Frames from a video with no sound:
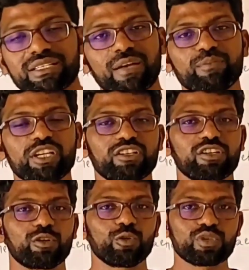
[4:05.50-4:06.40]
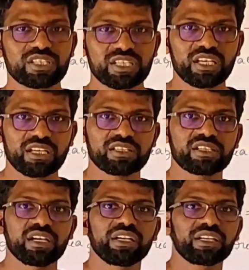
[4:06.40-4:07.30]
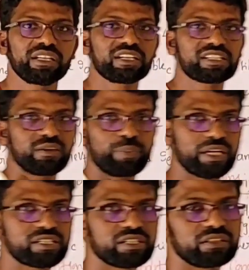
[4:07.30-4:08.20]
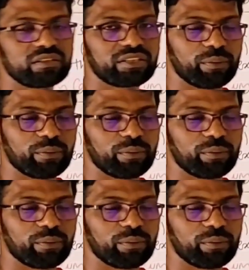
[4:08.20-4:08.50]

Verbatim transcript: ఈ సబ్జెక్టెడ్ టు చేంజ్ ఇన్ ఇట్స్ ప్రెషర్